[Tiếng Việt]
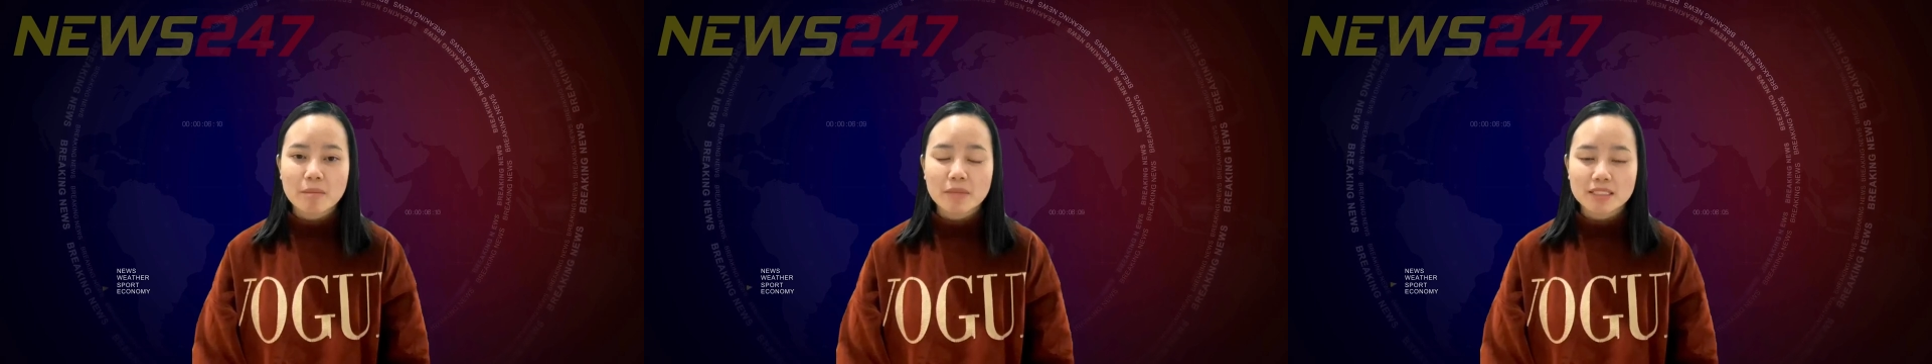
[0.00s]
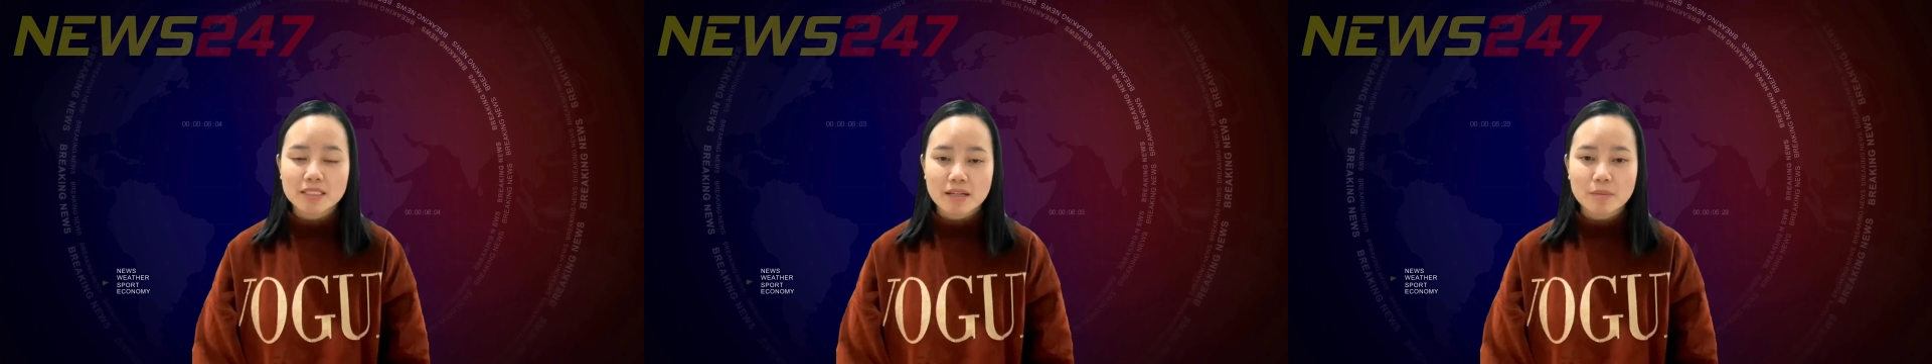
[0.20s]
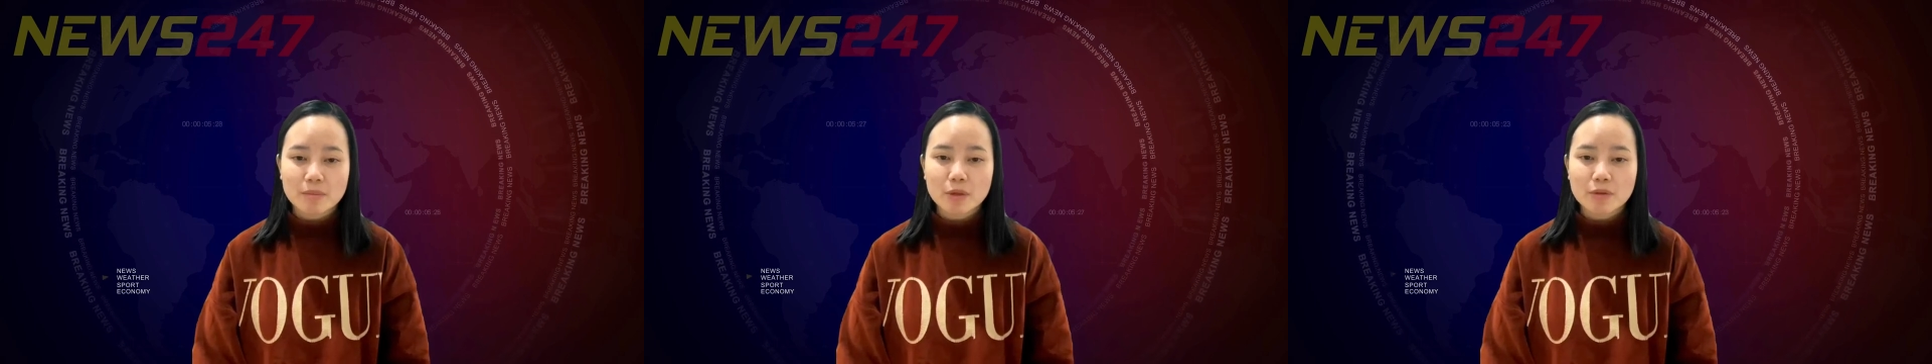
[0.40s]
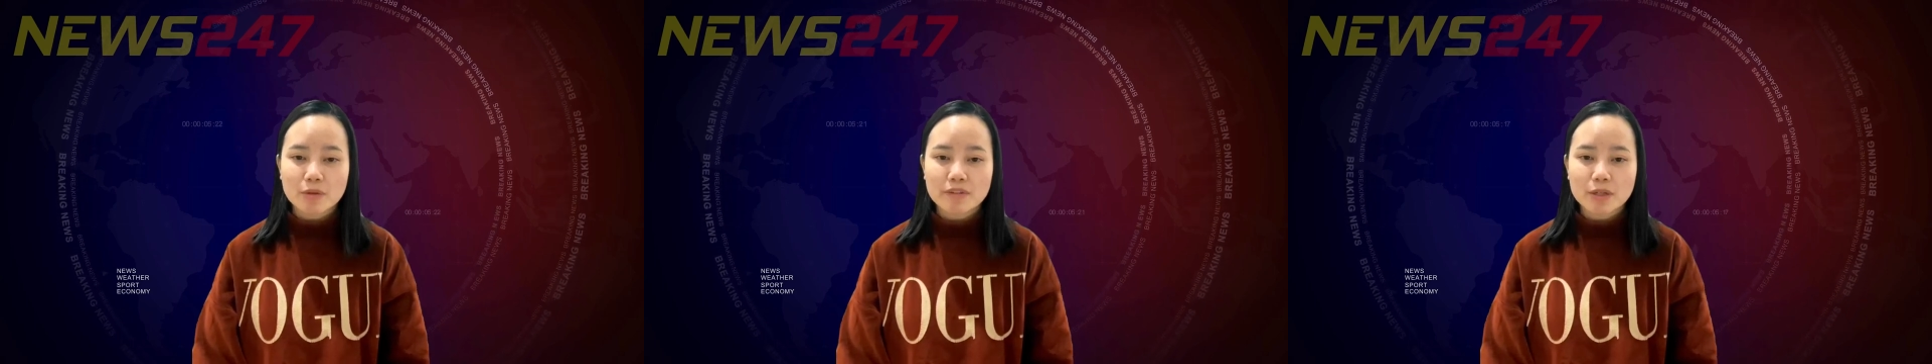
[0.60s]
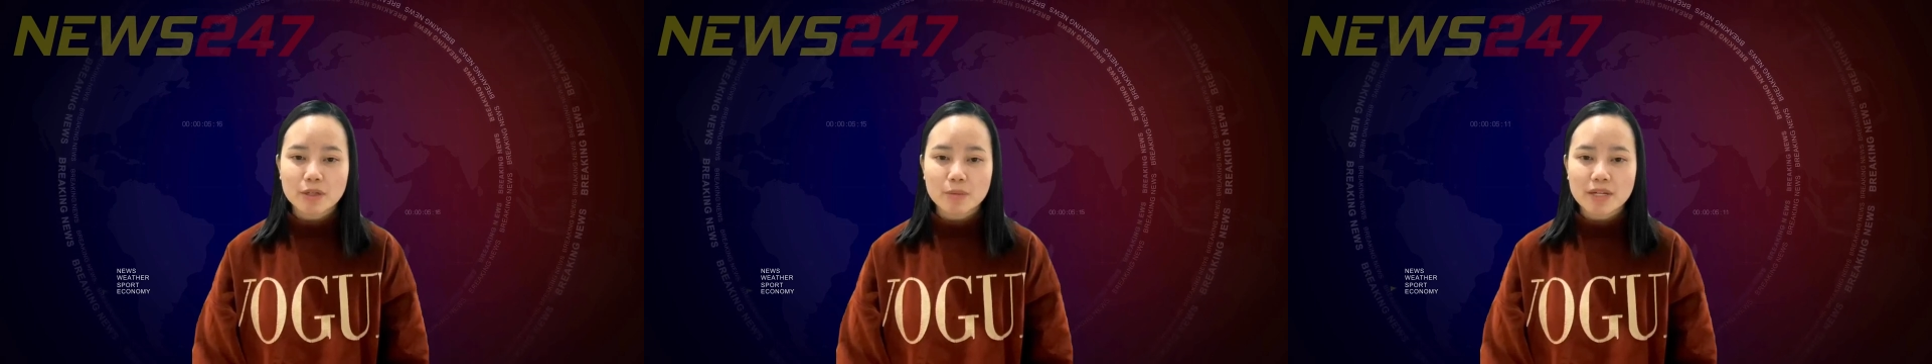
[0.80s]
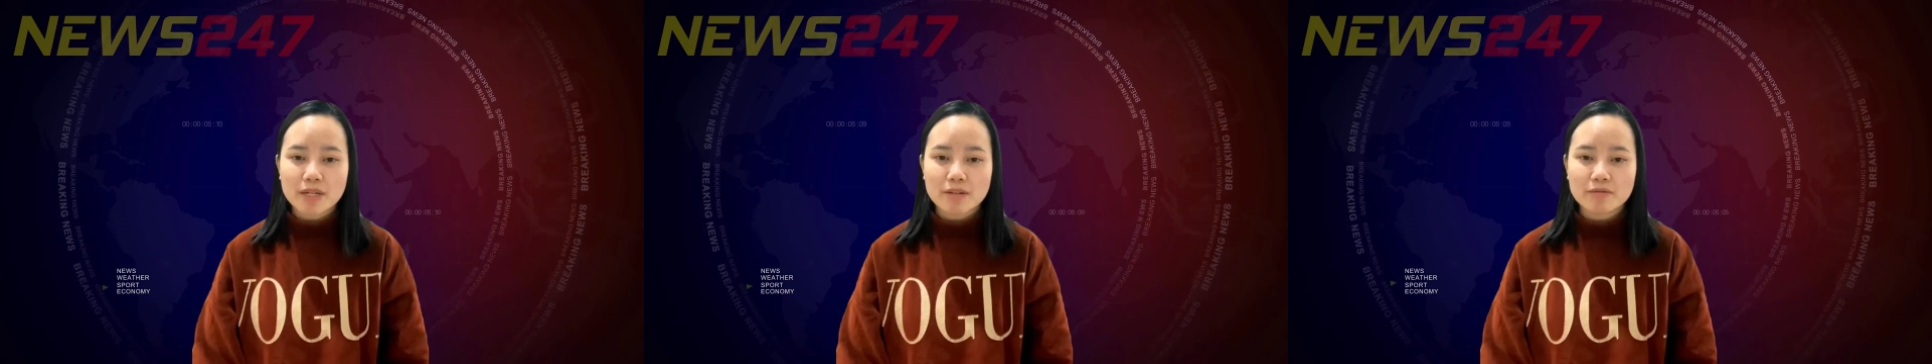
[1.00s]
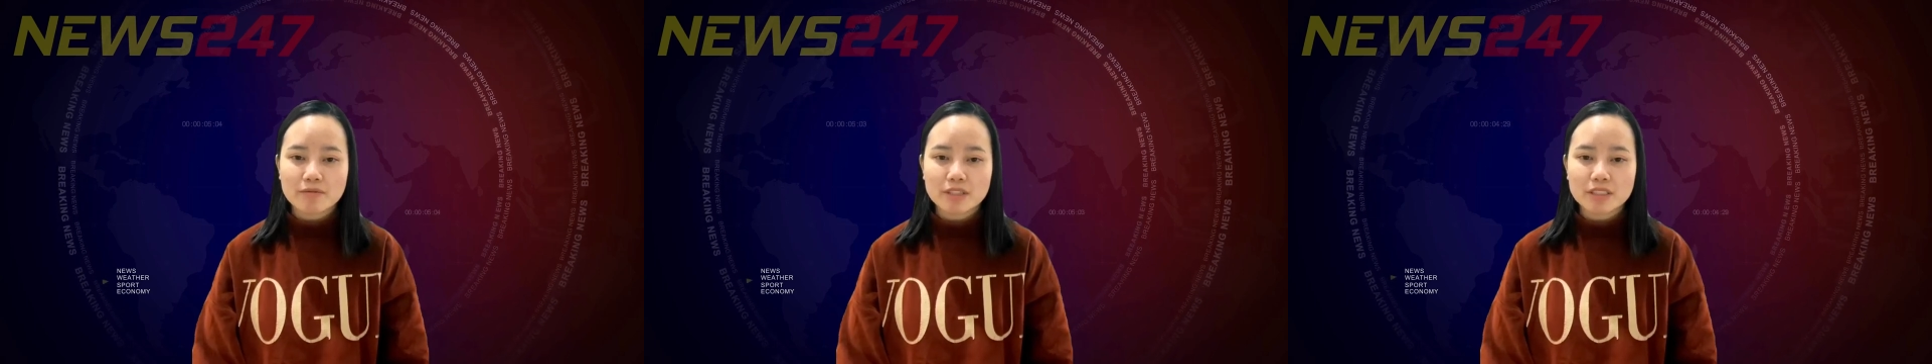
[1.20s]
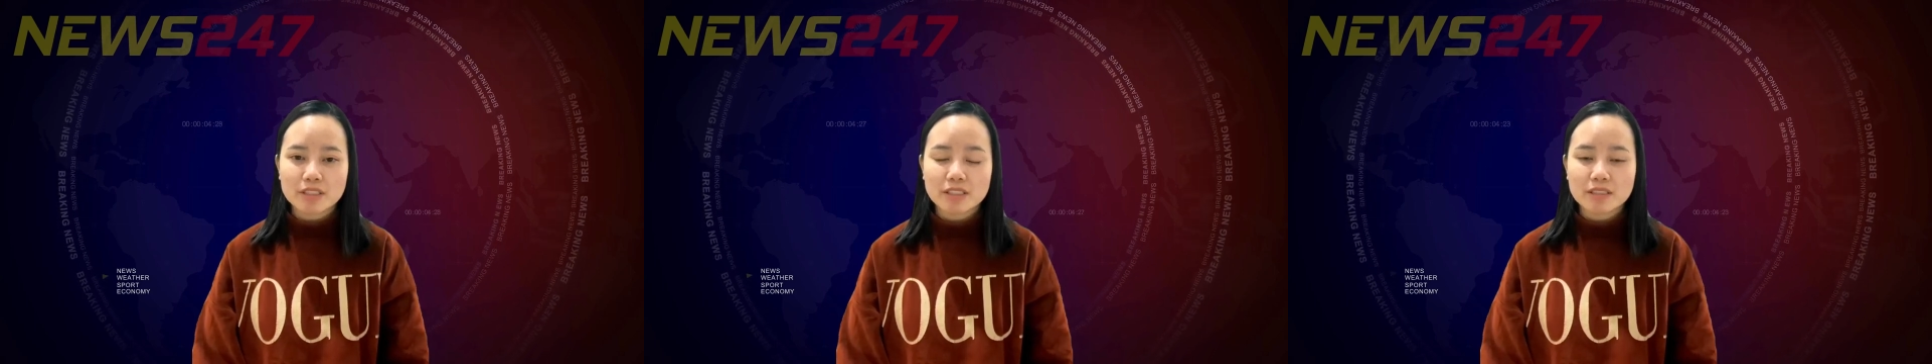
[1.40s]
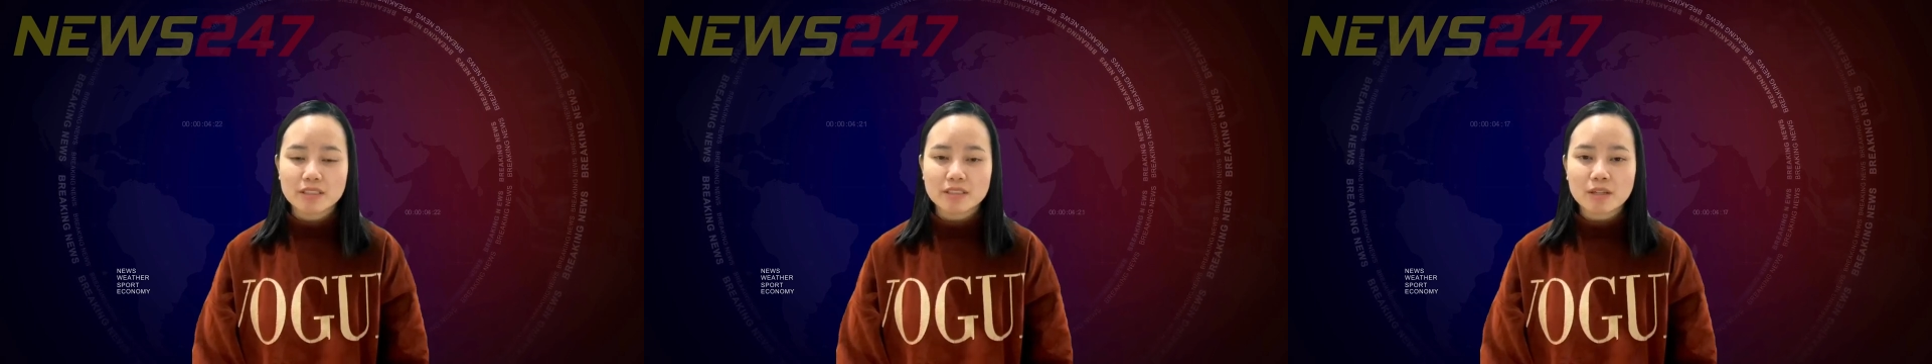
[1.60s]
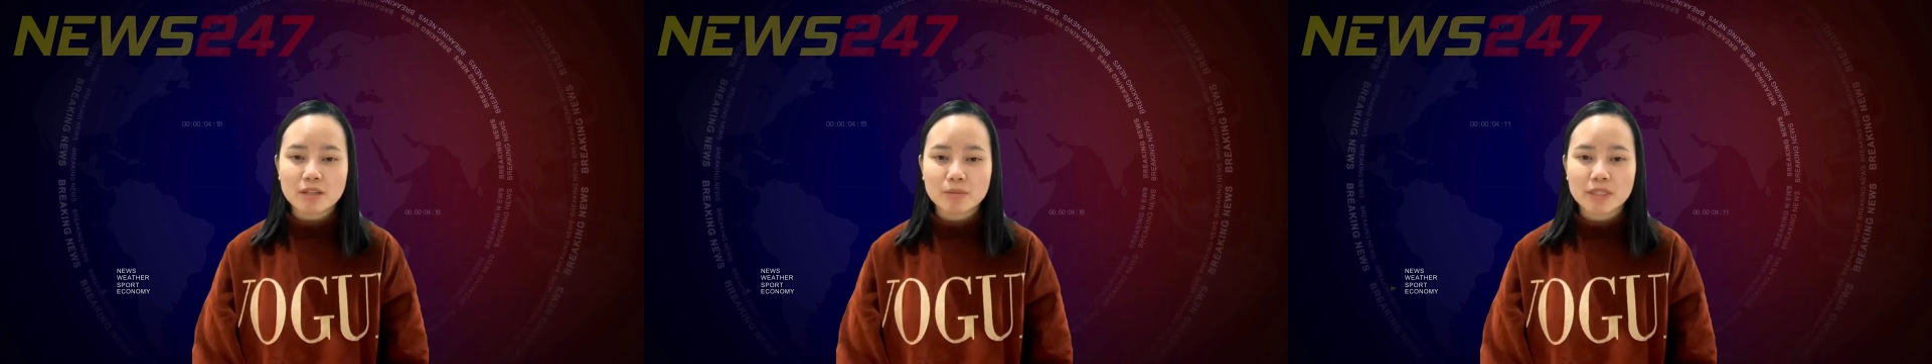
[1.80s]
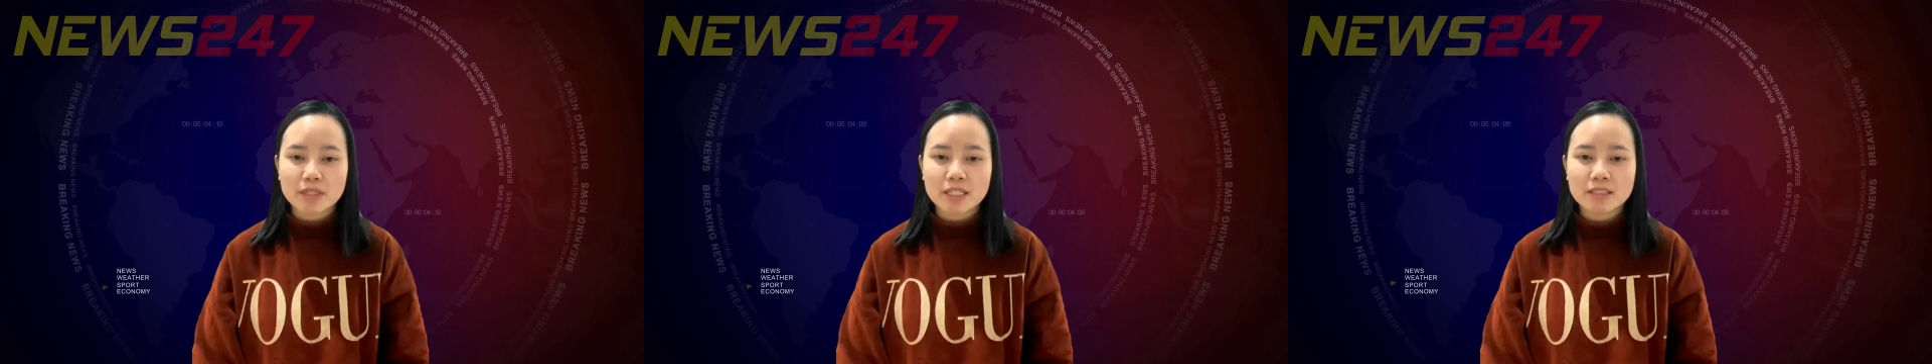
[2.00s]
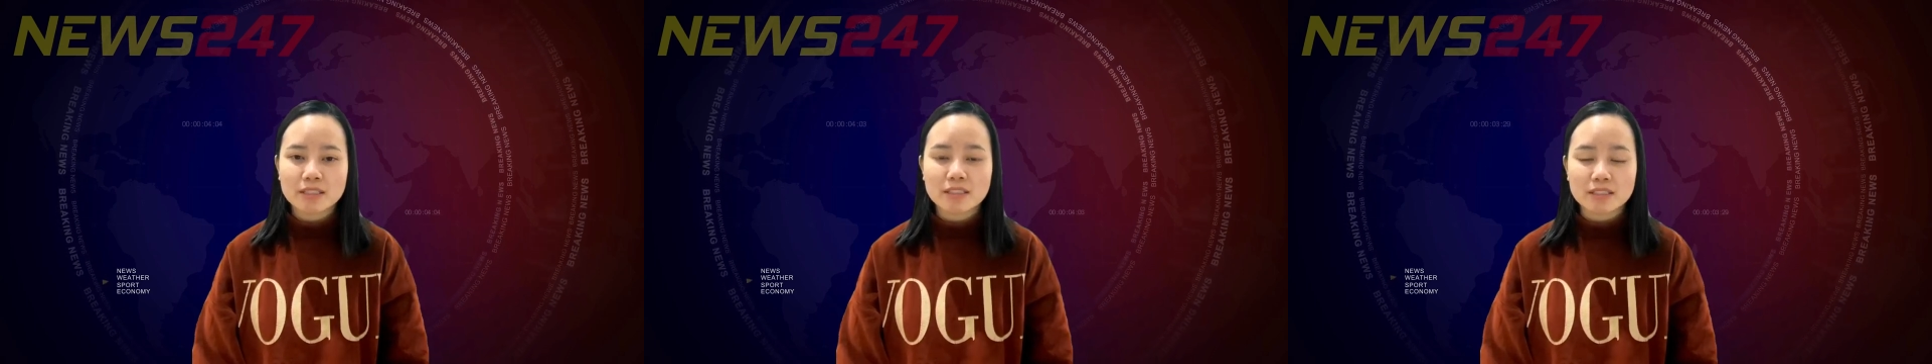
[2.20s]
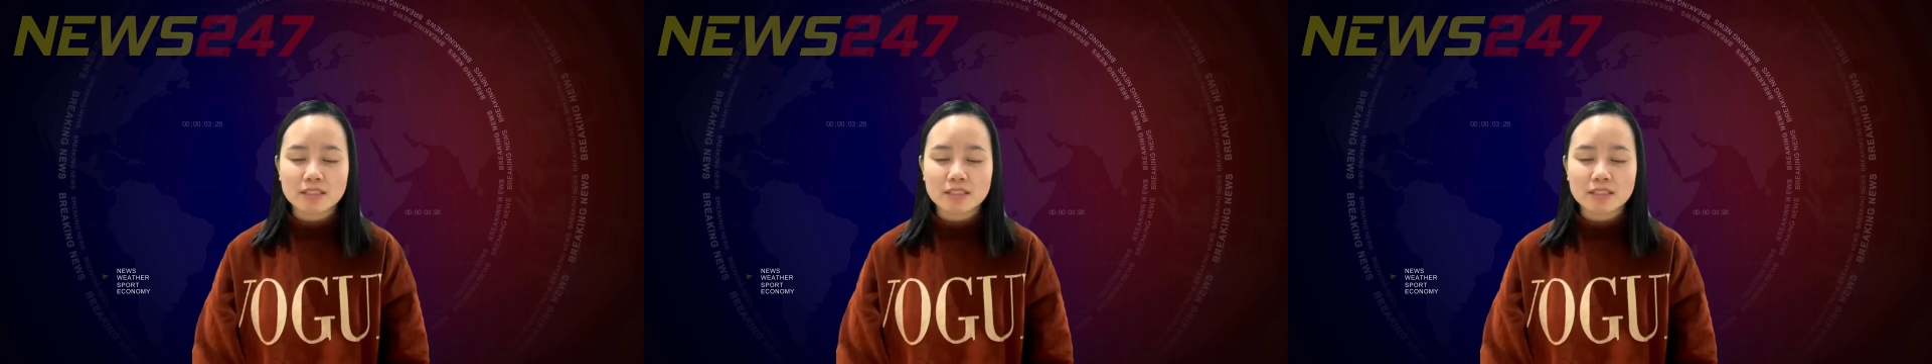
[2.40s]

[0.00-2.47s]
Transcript: Bây giờ mời quý vị cùng đến với những thông tin